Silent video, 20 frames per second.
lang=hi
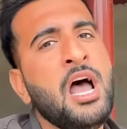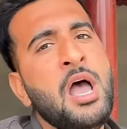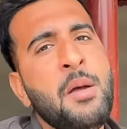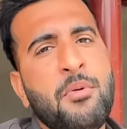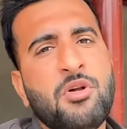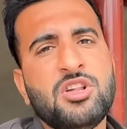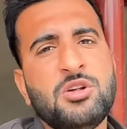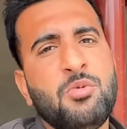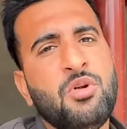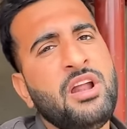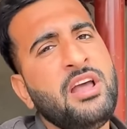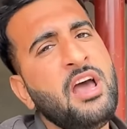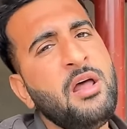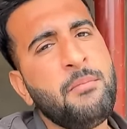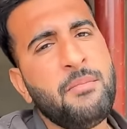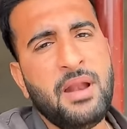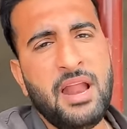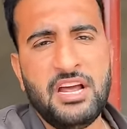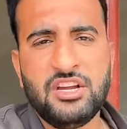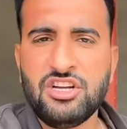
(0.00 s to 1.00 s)
फिर उसने बोला यार
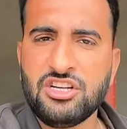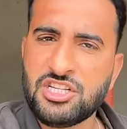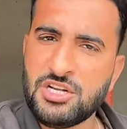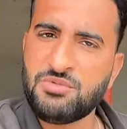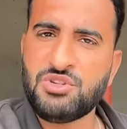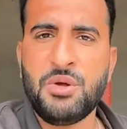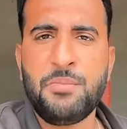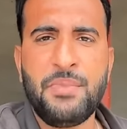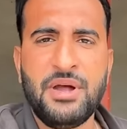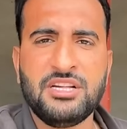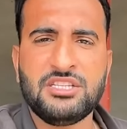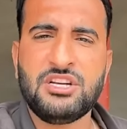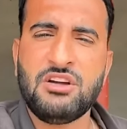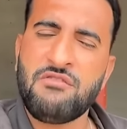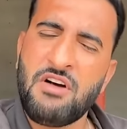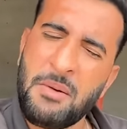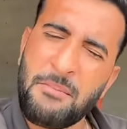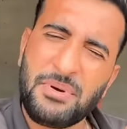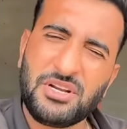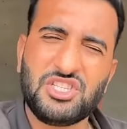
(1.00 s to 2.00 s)
मलेशिया सबसे बेस्ट है
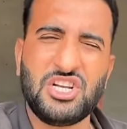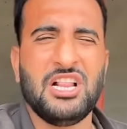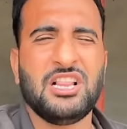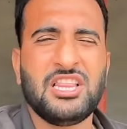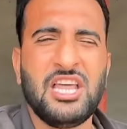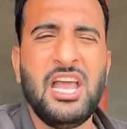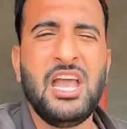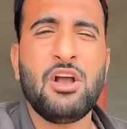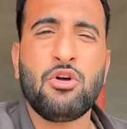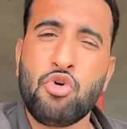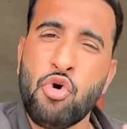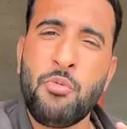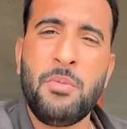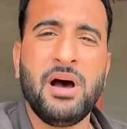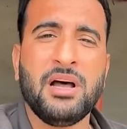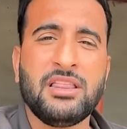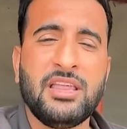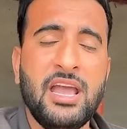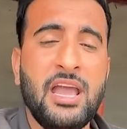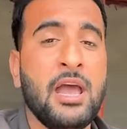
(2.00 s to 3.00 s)
वहाँ पर चलते हैं घूम
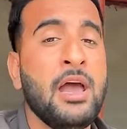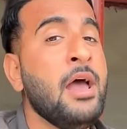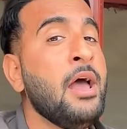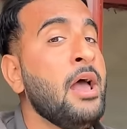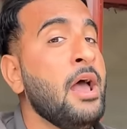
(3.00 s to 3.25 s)
आते हैं